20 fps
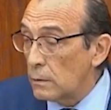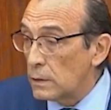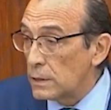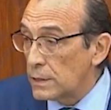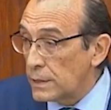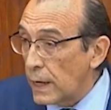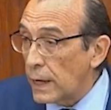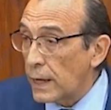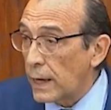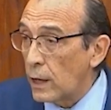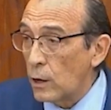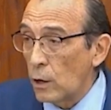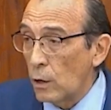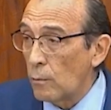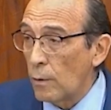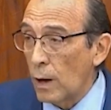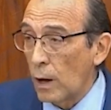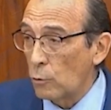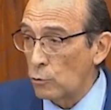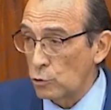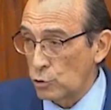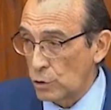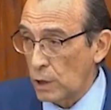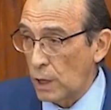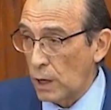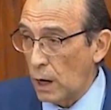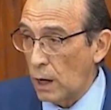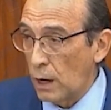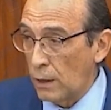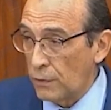Sé que no va a
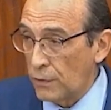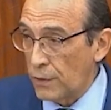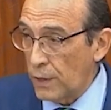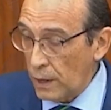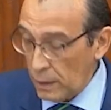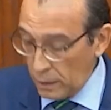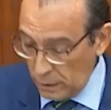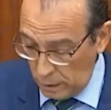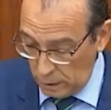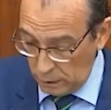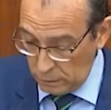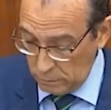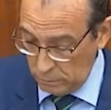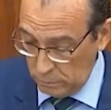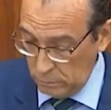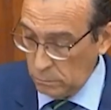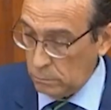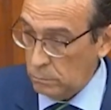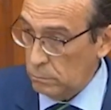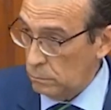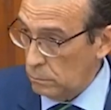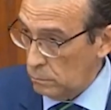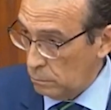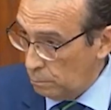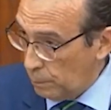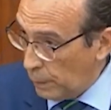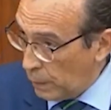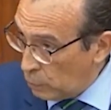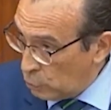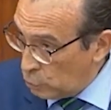gustar a la izquierda,
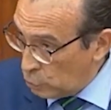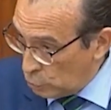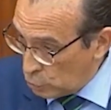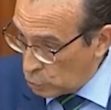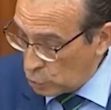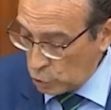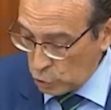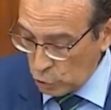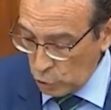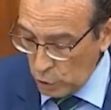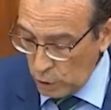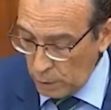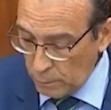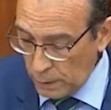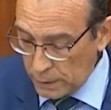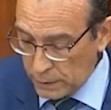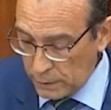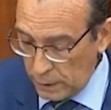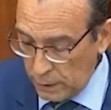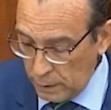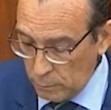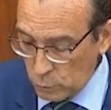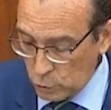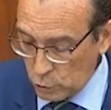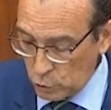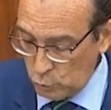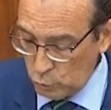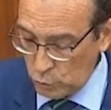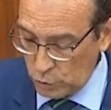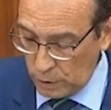pero nosotros le
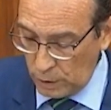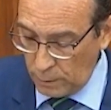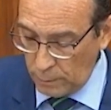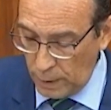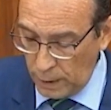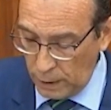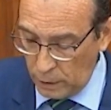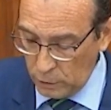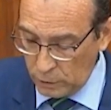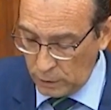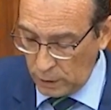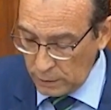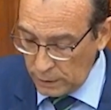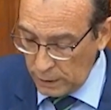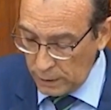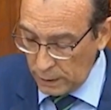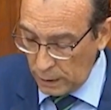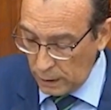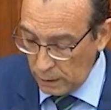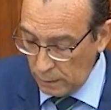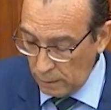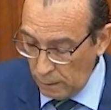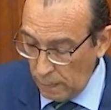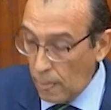mantenemos nuestra mano tendida.